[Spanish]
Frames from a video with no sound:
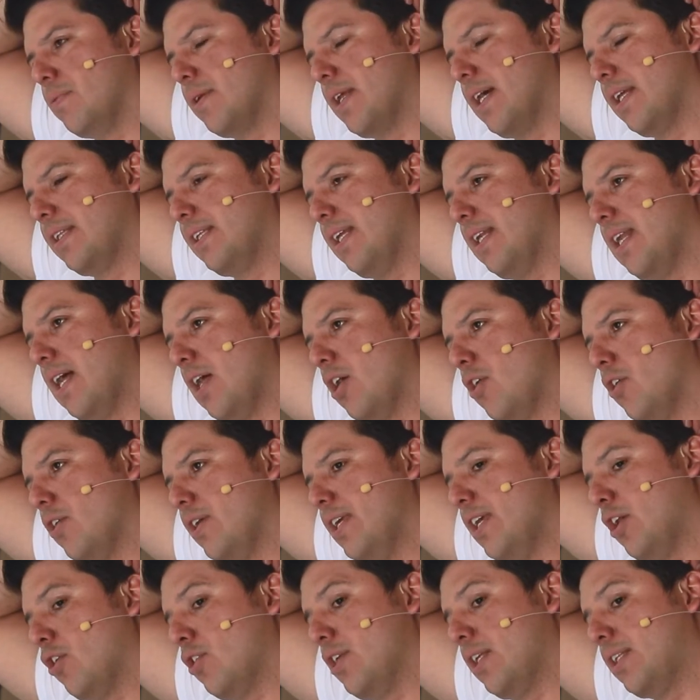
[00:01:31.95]
para este lado
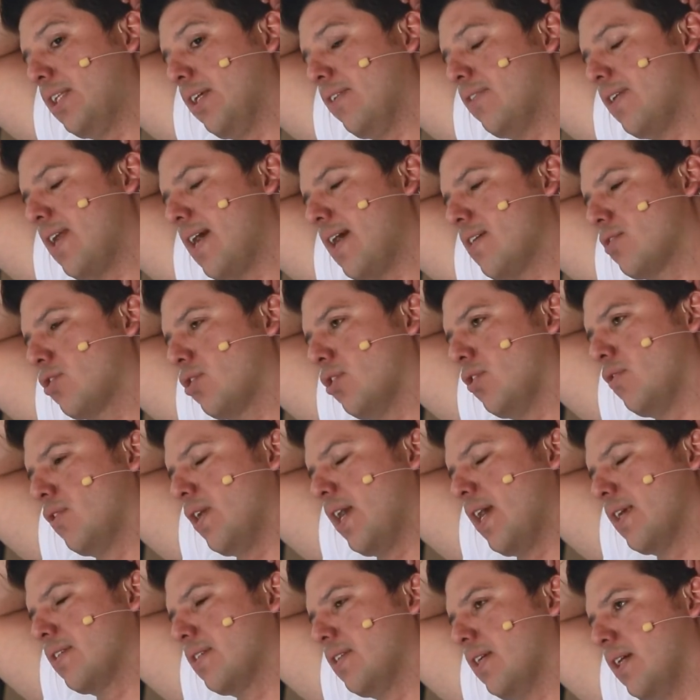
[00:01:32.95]
y con este brazo
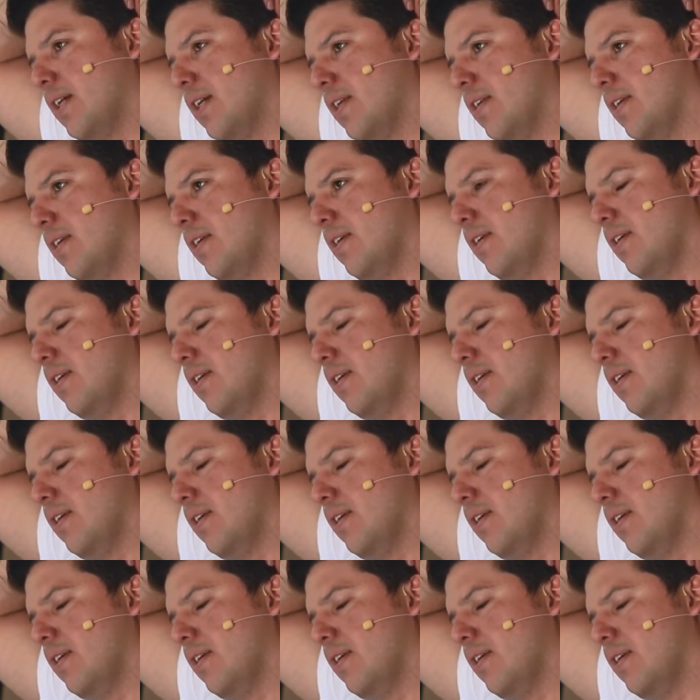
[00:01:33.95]
voy a hacer